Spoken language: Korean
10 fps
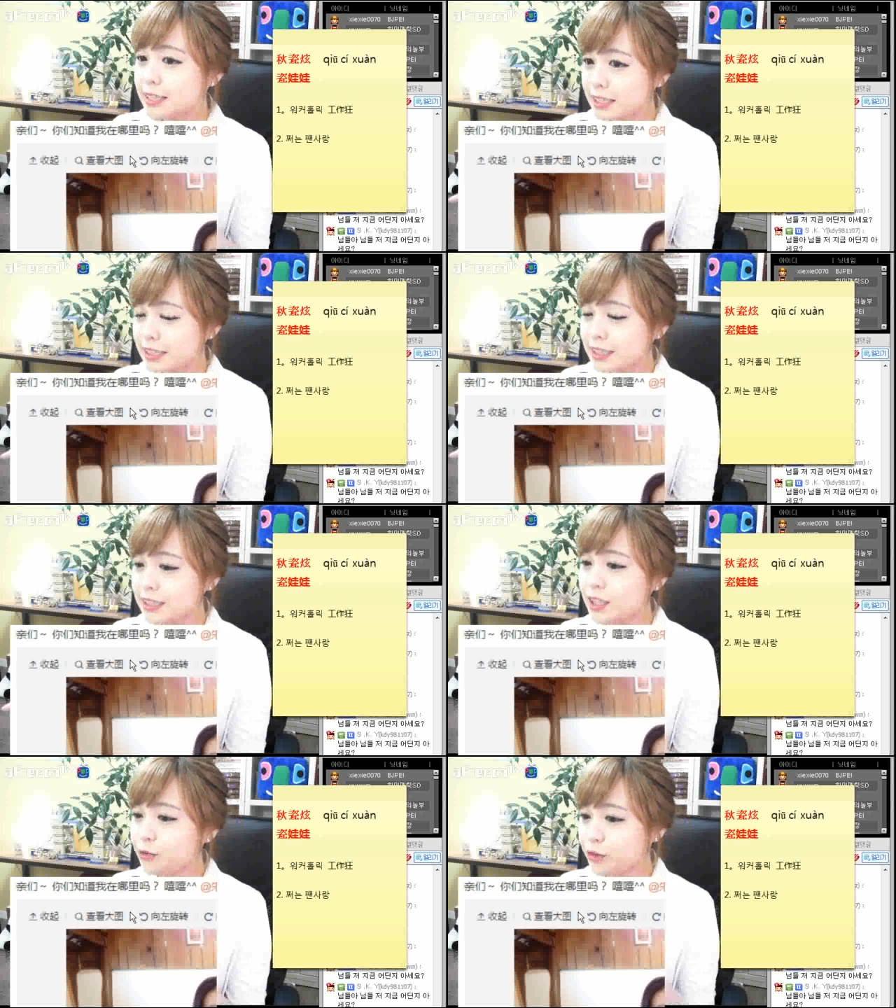
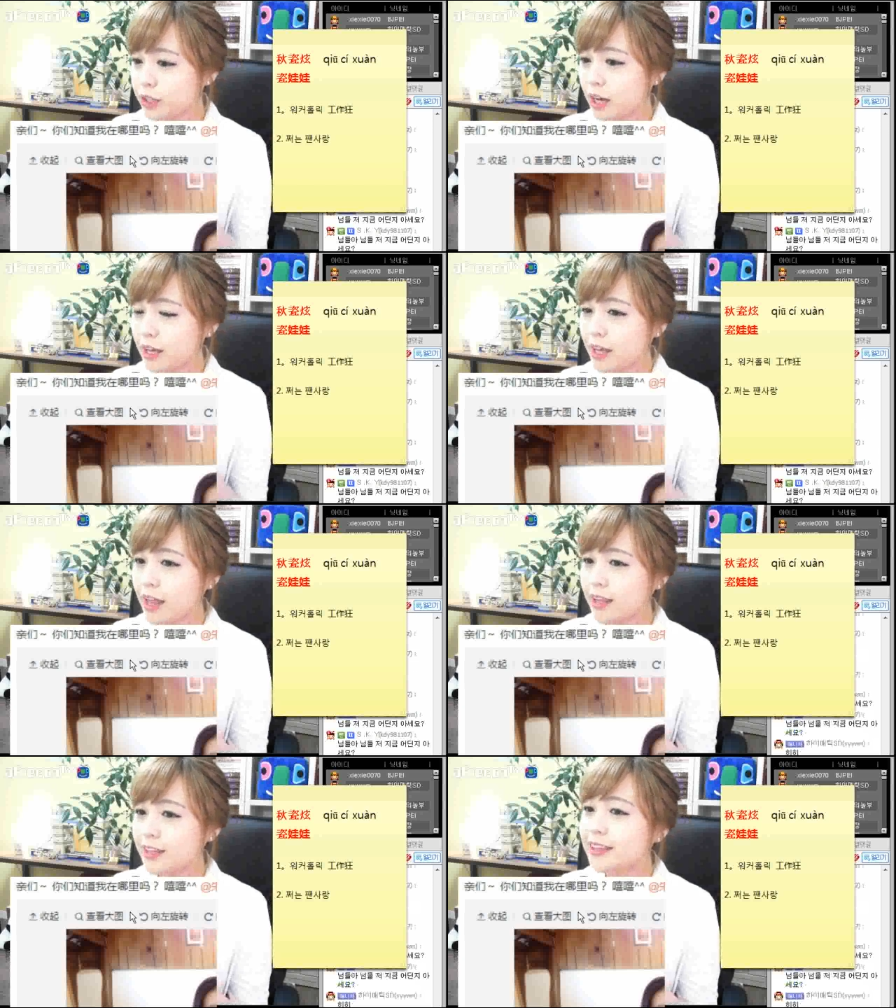친이 우리가
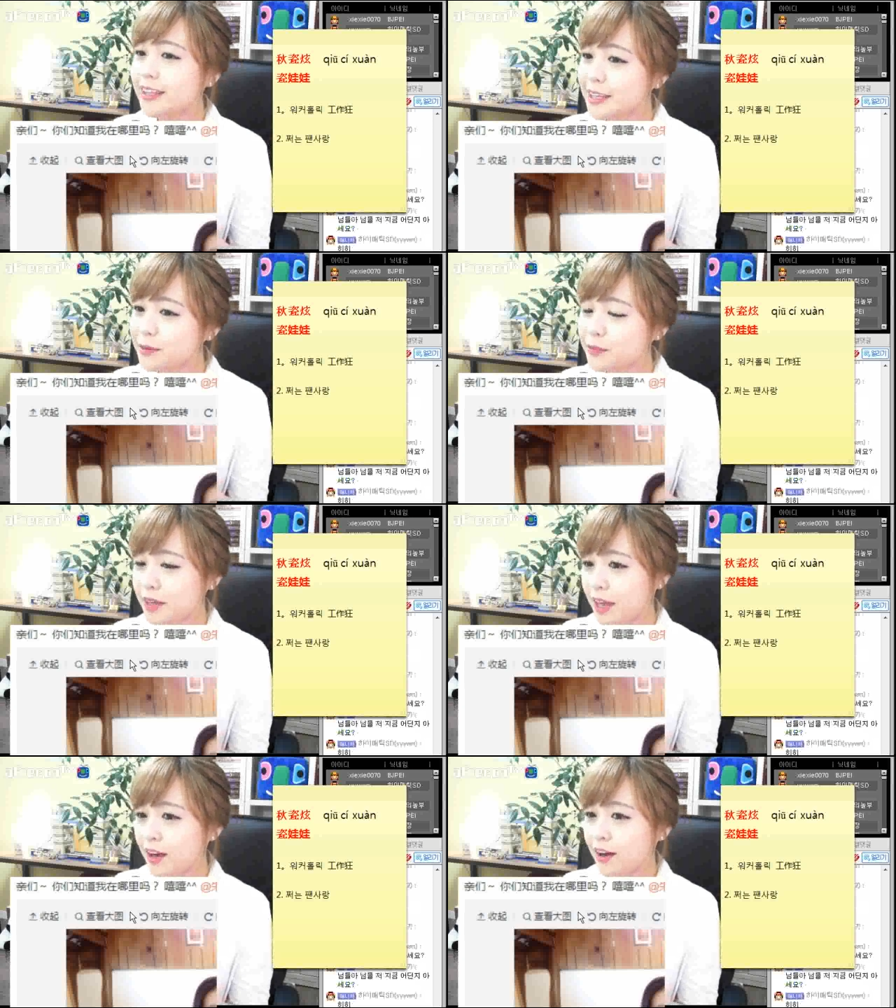얘기하는
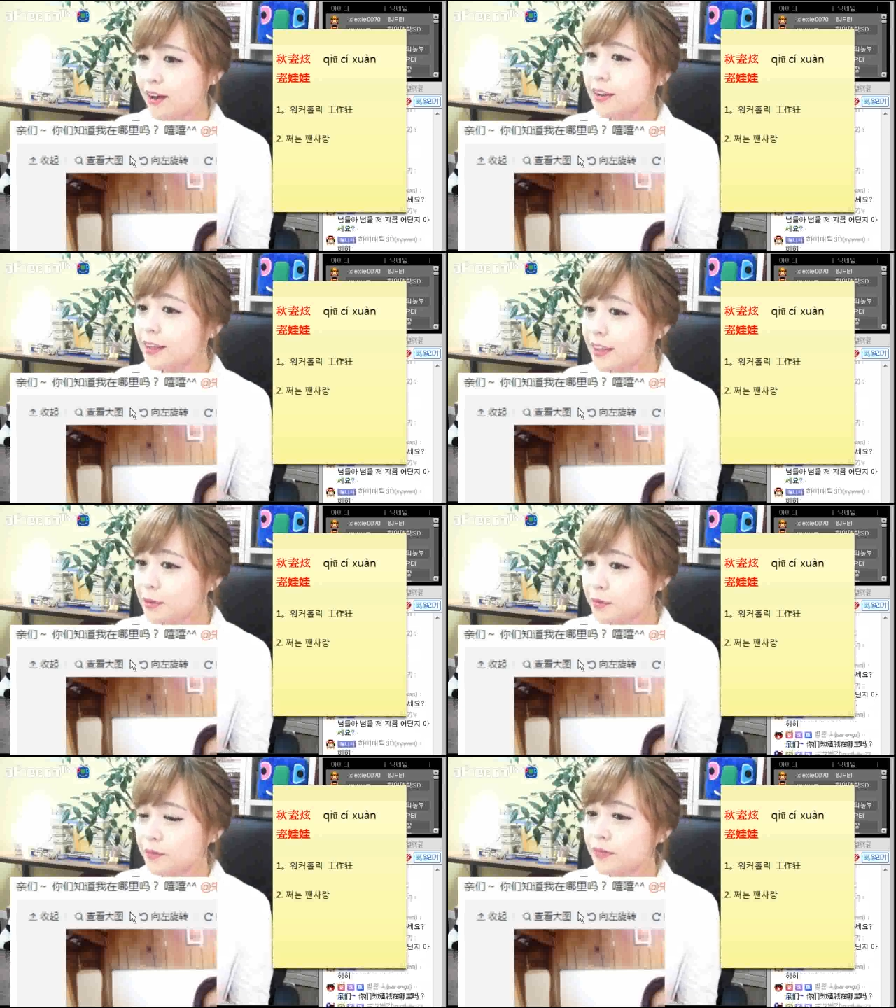님이에요.
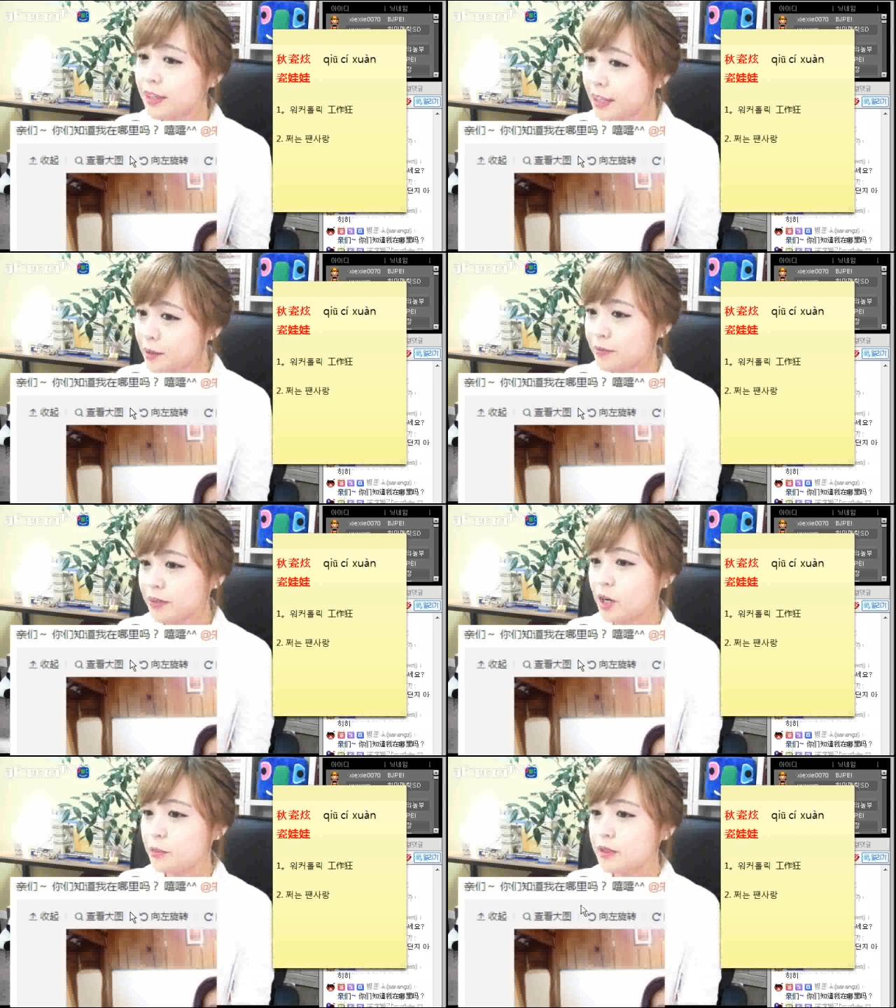님,
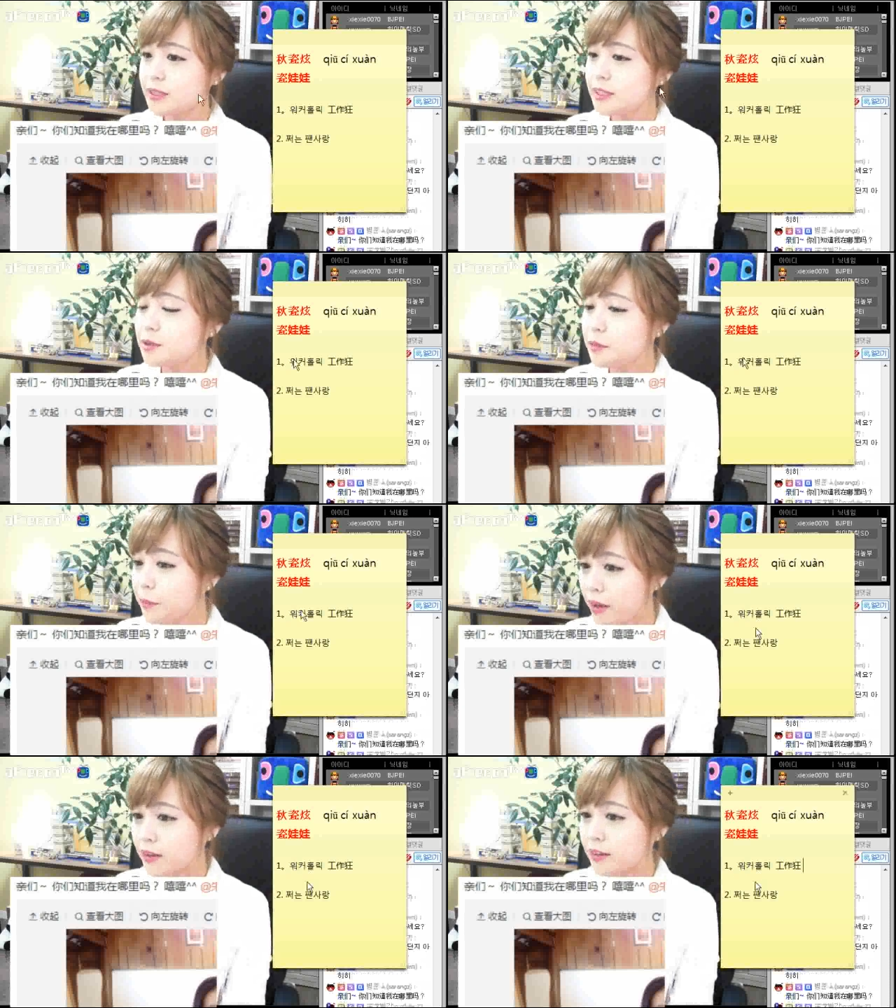님. 그러면
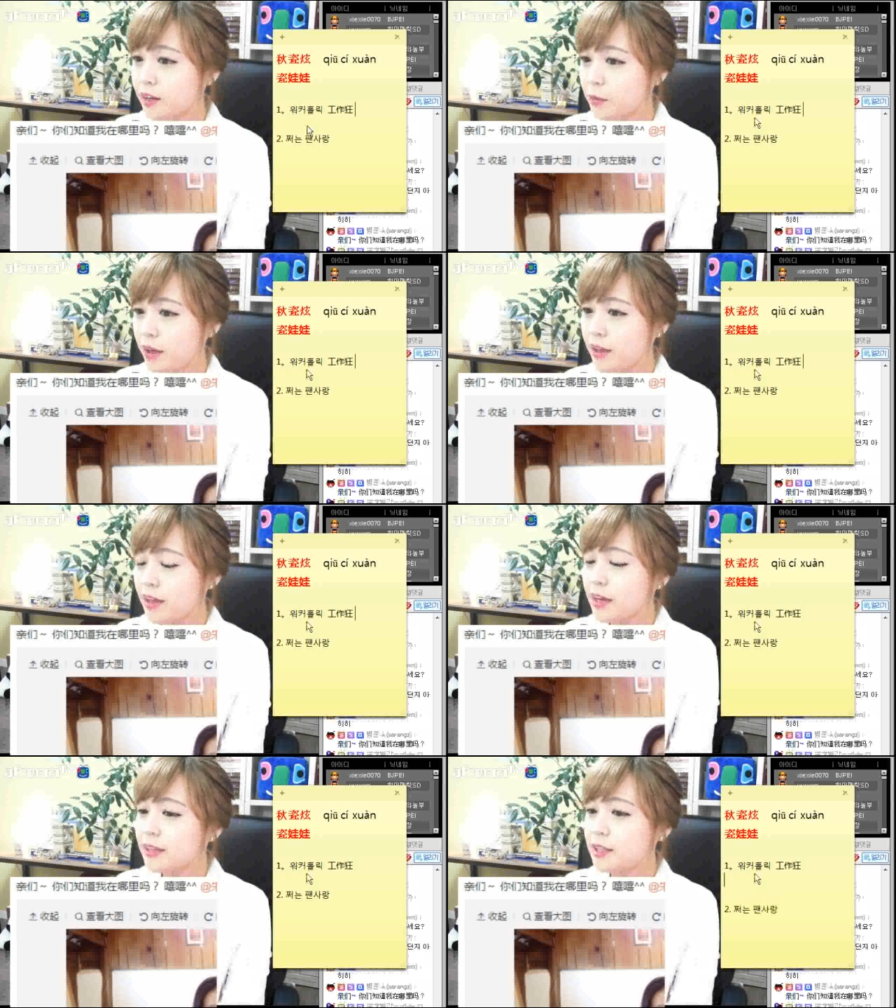친번
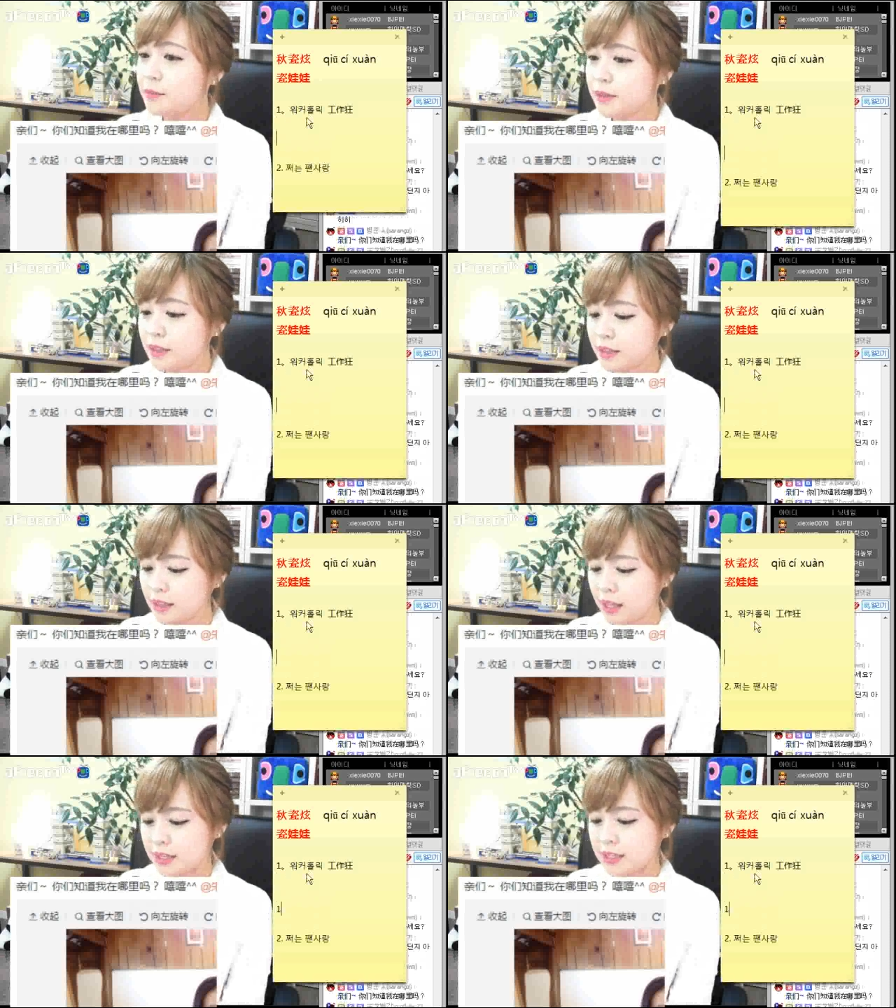그러면
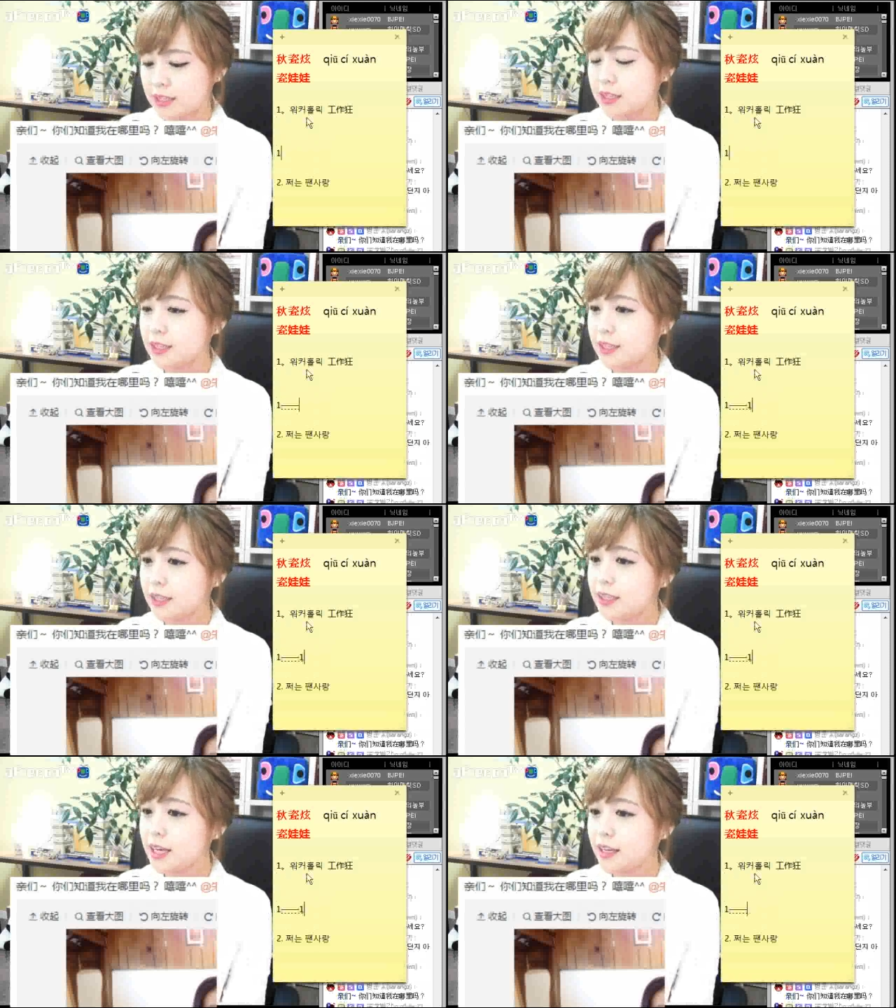님들이 되겠지.
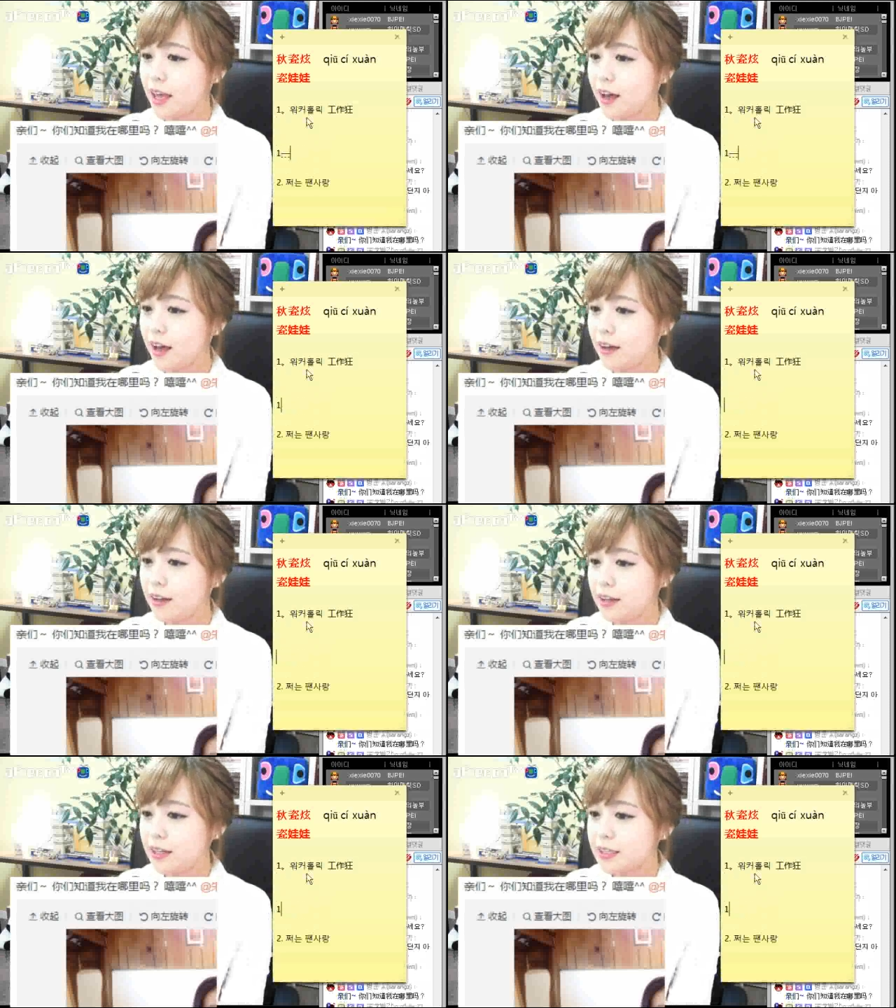이해돼요?
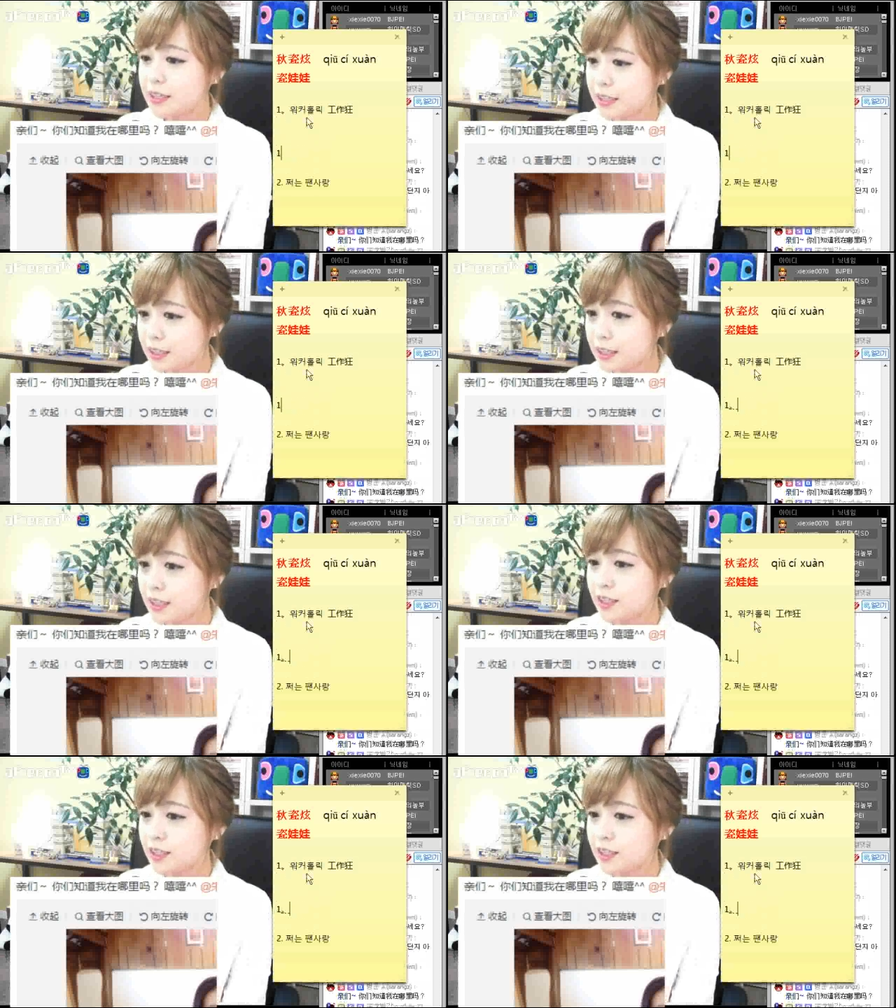친